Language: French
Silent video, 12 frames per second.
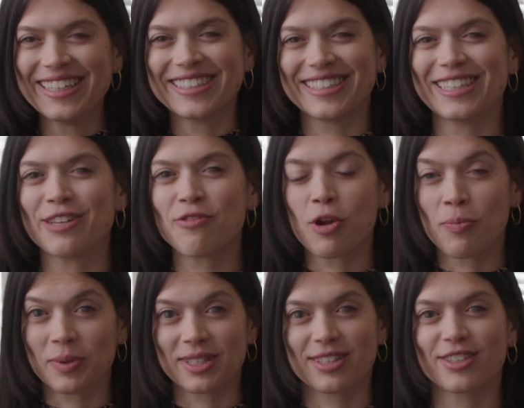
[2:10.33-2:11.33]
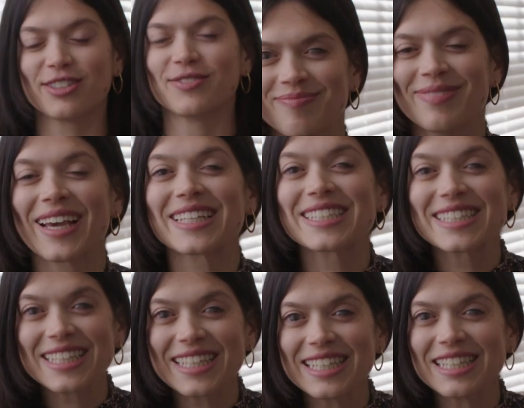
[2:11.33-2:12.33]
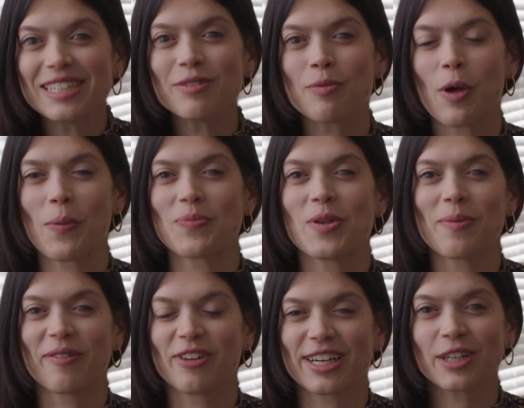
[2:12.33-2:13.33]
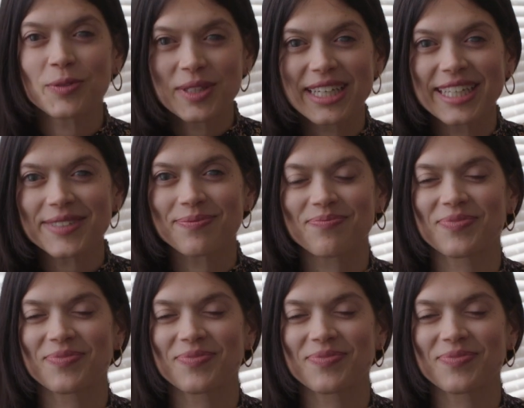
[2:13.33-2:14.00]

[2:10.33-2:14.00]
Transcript: J'ai développé ça. Merci de m'avoir écouté.